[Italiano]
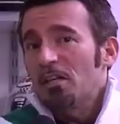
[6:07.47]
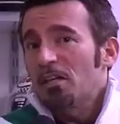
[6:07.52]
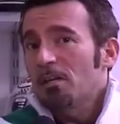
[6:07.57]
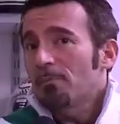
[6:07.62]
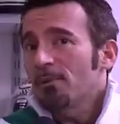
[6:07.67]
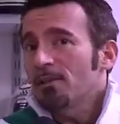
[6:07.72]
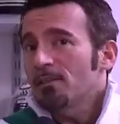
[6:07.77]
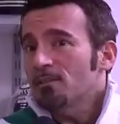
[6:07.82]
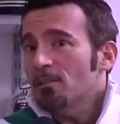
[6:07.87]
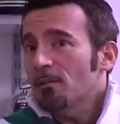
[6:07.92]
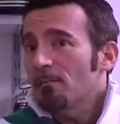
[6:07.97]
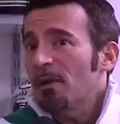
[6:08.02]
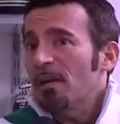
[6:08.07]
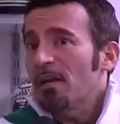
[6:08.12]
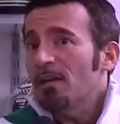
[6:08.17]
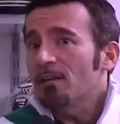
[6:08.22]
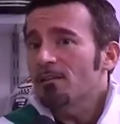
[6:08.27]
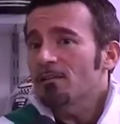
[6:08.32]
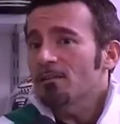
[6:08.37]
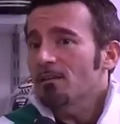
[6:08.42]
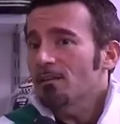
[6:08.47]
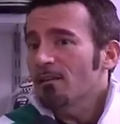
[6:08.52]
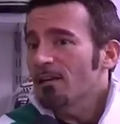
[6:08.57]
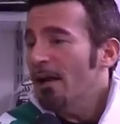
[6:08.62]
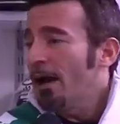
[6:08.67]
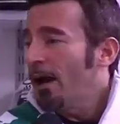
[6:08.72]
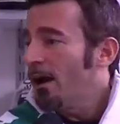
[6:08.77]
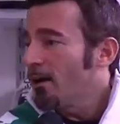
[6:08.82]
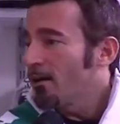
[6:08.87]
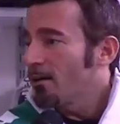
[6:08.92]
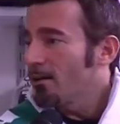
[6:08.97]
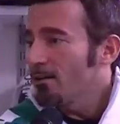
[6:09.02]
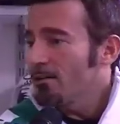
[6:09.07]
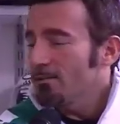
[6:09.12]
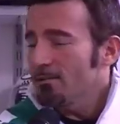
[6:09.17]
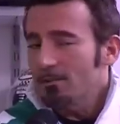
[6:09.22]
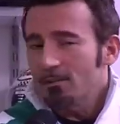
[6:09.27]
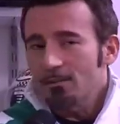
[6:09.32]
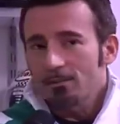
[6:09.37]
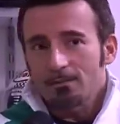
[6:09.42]
ripensamenti
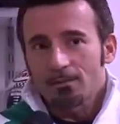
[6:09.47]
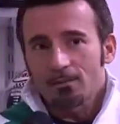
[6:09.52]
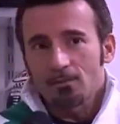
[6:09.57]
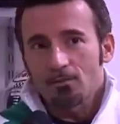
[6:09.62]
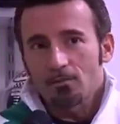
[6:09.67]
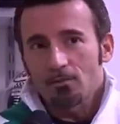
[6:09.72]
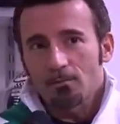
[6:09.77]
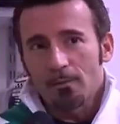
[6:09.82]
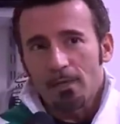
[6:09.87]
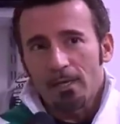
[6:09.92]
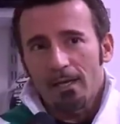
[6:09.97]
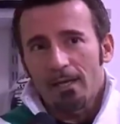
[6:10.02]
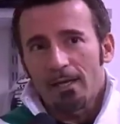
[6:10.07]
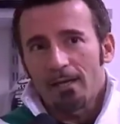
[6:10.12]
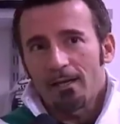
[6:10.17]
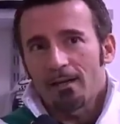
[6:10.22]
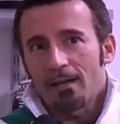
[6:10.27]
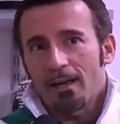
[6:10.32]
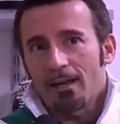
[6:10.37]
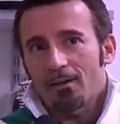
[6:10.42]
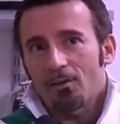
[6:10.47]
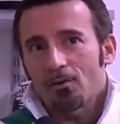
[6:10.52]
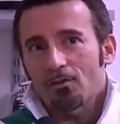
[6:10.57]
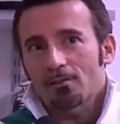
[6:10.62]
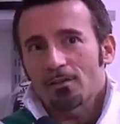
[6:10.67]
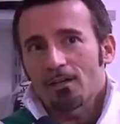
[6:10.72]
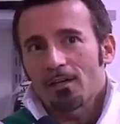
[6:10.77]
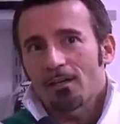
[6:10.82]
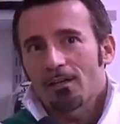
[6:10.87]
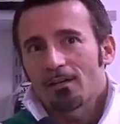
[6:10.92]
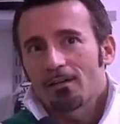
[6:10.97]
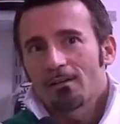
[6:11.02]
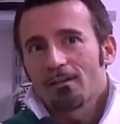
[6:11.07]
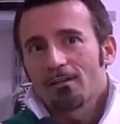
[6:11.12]
neanche. Secondo me la cosa